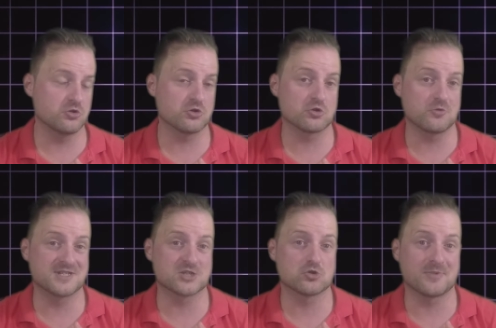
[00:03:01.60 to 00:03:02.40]
yo creo que
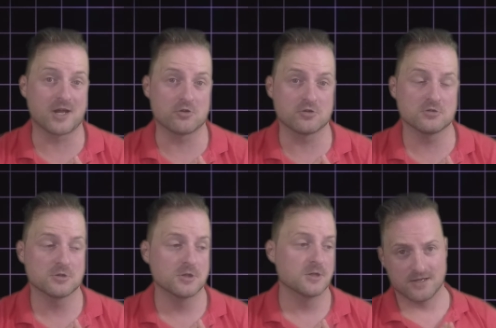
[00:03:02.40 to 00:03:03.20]
hubiese sobrado, ¿no?
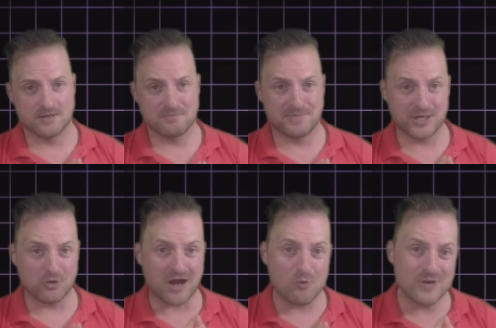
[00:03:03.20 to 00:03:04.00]

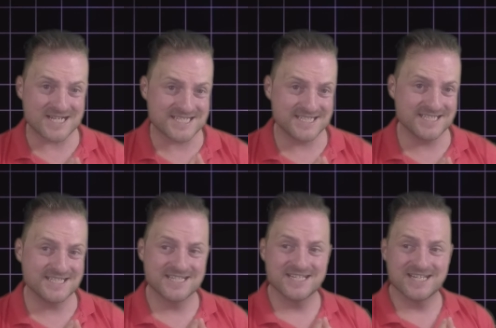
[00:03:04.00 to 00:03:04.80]
Pero aún así,